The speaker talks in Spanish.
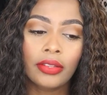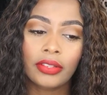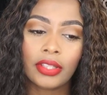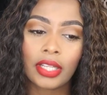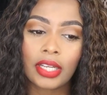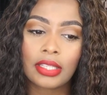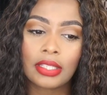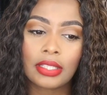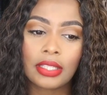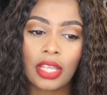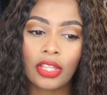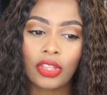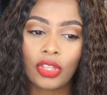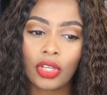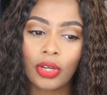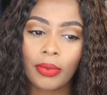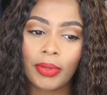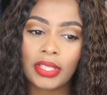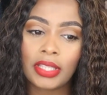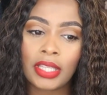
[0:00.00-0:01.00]

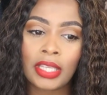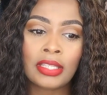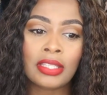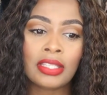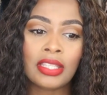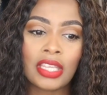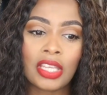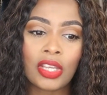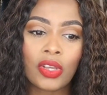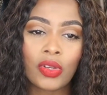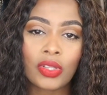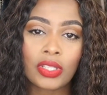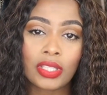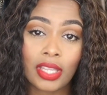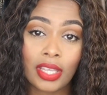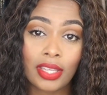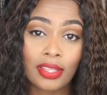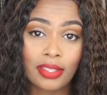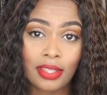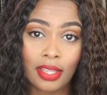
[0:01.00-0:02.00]
395
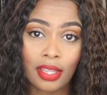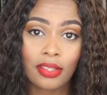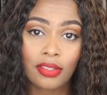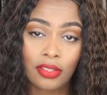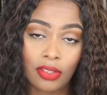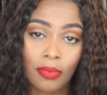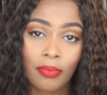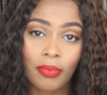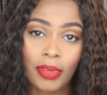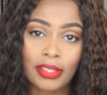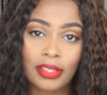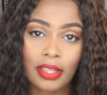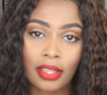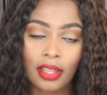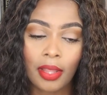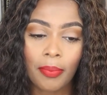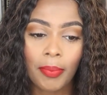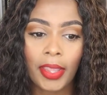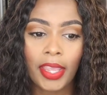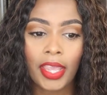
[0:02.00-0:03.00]
cc, son
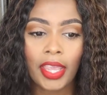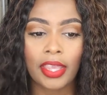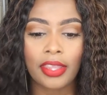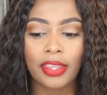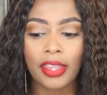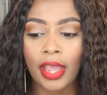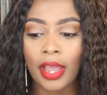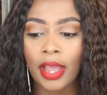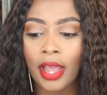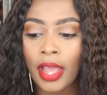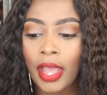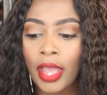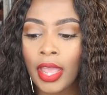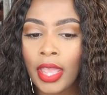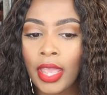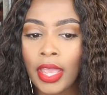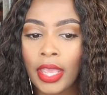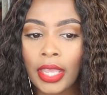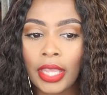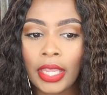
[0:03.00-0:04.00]
bastante pequeñas,
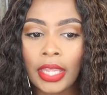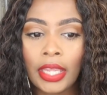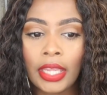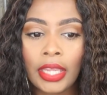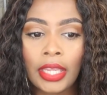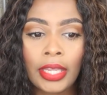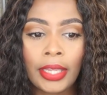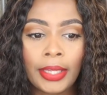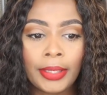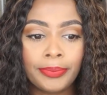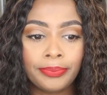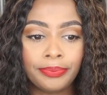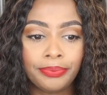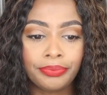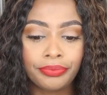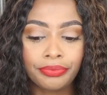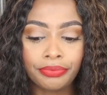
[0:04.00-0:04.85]
y